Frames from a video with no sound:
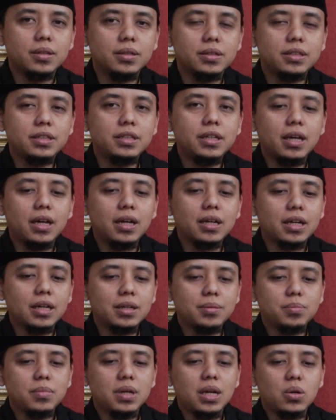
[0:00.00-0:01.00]
dia
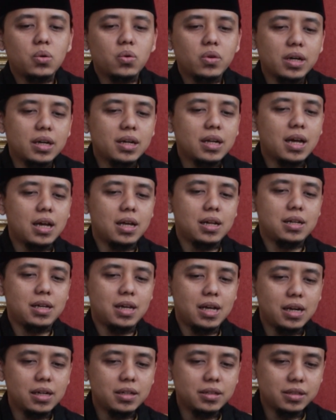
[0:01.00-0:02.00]
akan melakukan
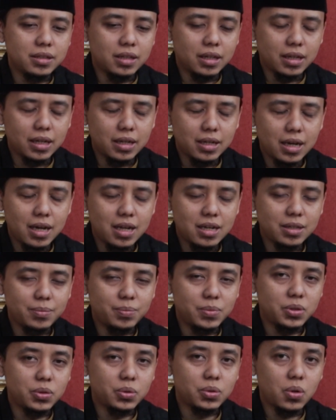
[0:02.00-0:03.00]
hal-hal yang hal-hal
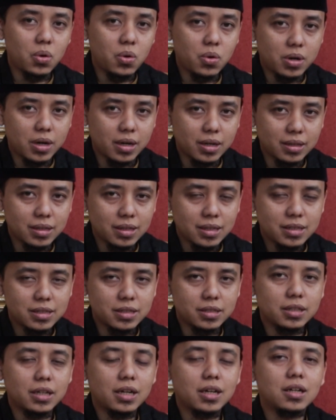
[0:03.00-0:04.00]
yang menurut orang
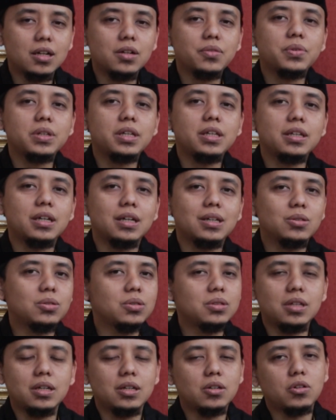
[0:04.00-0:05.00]
secara akal pikiran
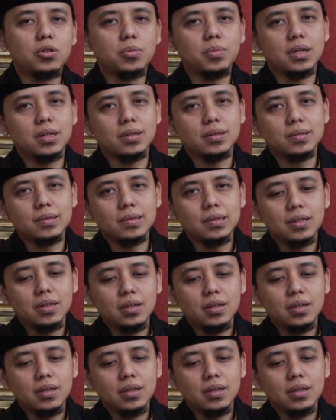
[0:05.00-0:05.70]
itu tidak normal.